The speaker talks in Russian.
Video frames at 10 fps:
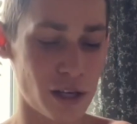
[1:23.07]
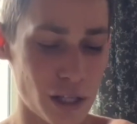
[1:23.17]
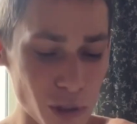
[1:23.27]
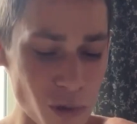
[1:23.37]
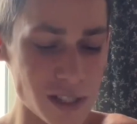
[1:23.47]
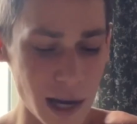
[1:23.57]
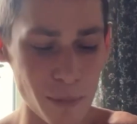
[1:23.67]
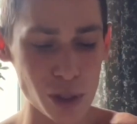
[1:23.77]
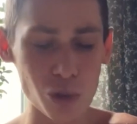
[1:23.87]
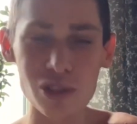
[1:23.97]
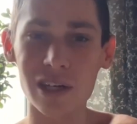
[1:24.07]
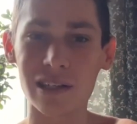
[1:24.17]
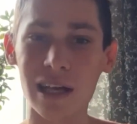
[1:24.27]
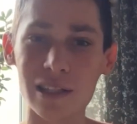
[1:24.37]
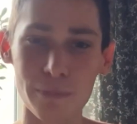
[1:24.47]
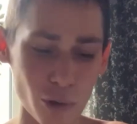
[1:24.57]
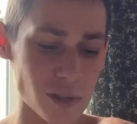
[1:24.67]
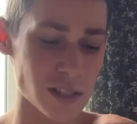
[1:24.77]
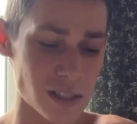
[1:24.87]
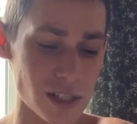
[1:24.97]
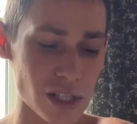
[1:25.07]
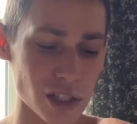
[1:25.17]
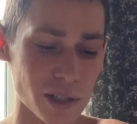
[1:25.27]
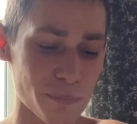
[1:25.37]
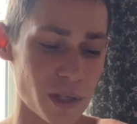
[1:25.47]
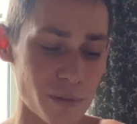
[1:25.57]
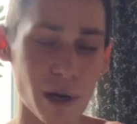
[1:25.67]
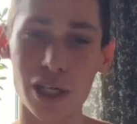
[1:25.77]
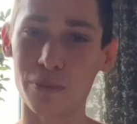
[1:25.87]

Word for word: И то самое чувство, когда ты просто сидишь, ты понимаешь,